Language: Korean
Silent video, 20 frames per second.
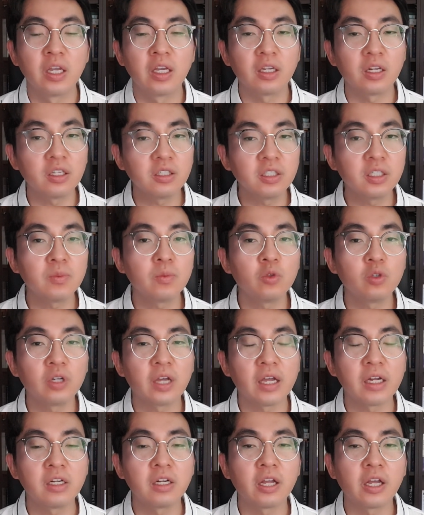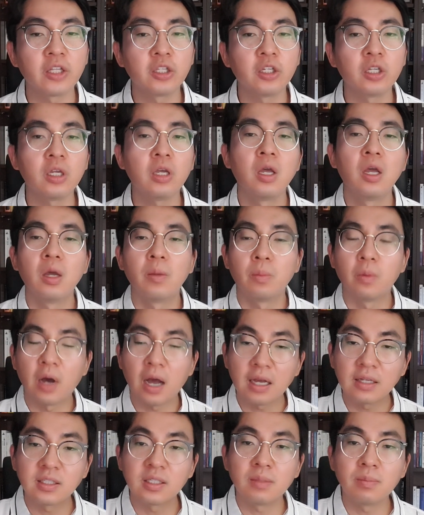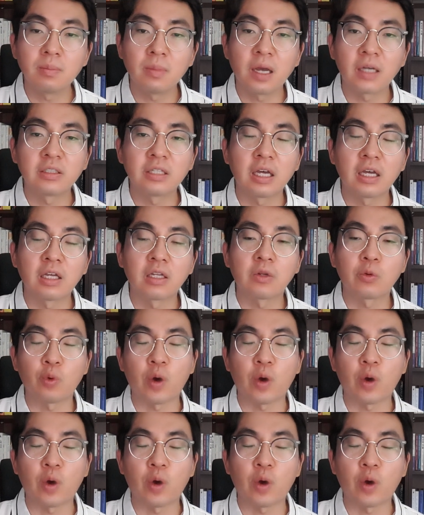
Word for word: 이런 질문을 하는 아이들이 뭐 학습 만화,